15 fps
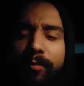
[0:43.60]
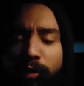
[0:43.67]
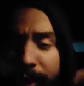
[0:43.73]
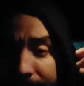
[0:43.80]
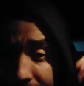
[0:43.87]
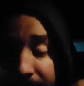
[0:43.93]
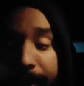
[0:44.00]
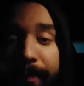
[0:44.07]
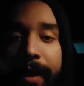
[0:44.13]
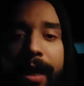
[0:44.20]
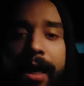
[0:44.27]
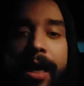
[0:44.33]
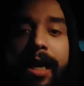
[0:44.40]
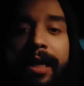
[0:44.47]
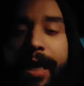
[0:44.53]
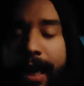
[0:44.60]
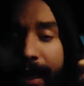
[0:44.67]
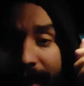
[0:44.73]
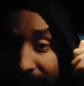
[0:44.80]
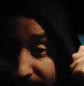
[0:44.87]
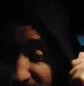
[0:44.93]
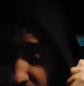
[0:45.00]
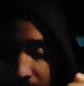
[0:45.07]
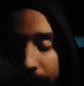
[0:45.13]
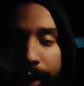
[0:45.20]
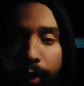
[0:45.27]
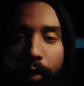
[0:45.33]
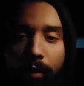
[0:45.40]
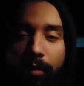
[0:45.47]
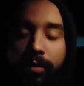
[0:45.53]
المدرب لان
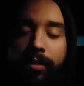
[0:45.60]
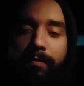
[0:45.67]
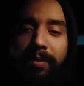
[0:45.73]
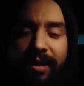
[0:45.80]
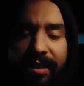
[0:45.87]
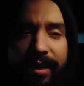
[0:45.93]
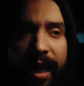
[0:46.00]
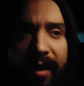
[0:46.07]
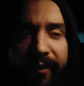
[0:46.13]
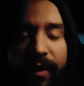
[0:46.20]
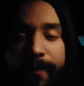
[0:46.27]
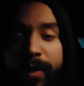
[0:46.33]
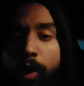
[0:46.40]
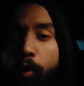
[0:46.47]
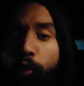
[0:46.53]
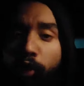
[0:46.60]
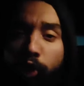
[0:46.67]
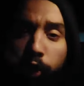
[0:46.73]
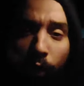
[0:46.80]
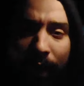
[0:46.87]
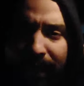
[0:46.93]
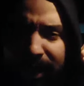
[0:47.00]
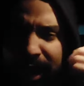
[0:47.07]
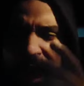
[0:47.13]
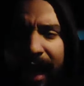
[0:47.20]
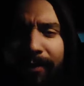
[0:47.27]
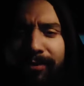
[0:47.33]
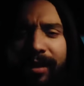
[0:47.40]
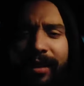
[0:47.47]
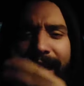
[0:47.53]
كنتشكروا بزاف وشكرا
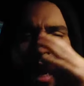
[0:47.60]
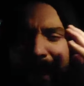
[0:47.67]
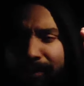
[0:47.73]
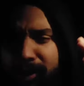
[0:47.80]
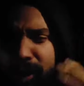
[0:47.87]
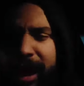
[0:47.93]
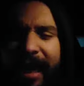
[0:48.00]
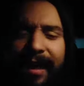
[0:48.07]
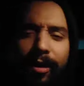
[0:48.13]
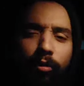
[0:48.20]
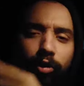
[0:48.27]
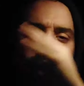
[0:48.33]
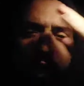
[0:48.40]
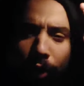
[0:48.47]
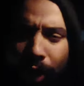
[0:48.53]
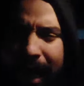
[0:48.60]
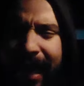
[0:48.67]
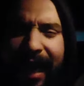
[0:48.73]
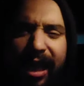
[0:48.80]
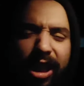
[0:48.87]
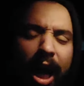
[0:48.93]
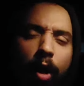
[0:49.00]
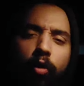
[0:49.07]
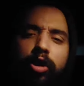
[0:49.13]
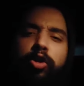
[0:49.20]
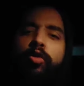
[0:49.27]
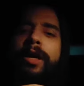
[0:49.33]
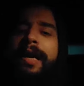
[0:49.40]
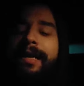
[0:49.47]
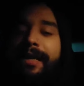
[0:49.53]
للطاقم الطاقم التقني وشكرا للقجاع
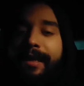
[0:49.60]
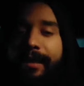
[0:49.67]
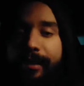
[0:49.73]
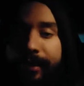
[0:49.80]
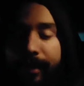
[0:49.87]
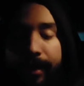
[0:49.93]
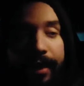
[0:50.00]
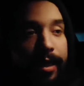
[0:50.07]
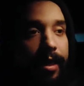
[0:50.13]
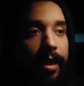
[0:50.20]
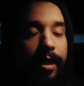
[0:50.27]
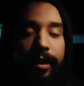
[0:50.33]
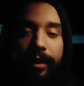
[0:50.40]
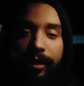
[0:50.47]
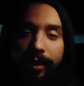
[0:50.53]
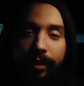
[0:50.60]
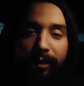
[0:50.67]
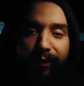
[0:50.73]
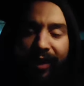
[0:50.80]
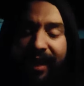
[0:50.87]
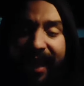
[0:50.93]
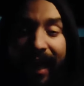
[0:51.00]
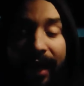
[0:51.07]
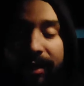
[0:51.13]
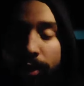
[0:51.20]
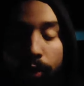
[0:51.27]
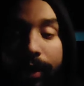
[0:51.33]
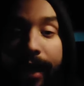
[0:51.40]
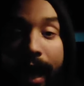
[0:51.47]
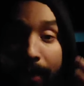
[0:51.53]
وشكرا
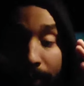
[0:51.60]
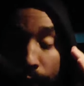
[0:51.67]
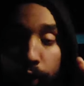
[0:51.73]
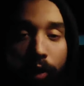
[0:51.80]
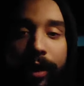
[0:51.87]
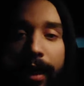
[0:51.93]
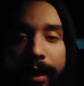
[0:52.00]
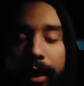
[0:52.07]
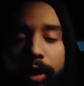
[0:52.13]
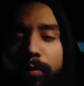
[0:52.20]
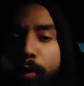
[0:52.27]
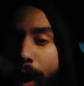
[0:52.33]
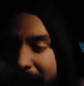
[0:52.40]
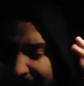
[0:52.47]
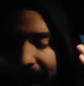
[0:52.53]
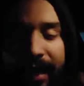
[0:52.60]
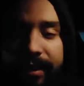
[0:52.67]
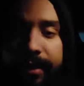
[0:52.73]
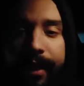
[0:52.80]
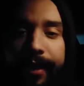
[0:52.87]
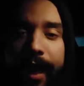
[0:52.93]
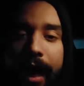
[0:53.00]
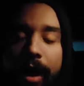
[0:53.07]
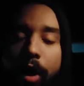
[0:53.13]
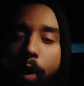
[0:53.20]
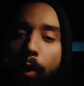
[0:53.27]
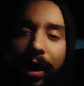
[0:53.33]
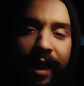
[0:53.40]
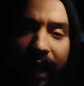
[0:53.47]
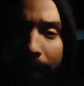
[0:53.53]
للفيدراسيون كامله شكرا لكم وخا خسرنا
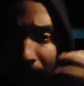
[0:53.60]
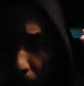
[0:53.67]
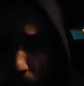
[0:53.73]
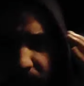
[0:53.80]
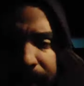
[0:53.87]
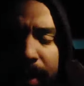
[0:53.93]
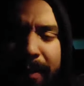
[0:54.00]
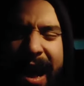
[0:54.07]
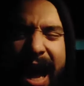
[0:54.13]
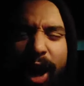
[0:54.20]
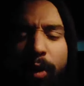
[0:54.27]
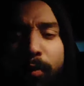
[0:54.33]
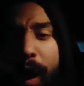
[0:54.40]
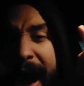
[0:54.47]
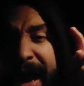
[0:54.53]
ولكن غنبقاو ديما معاكم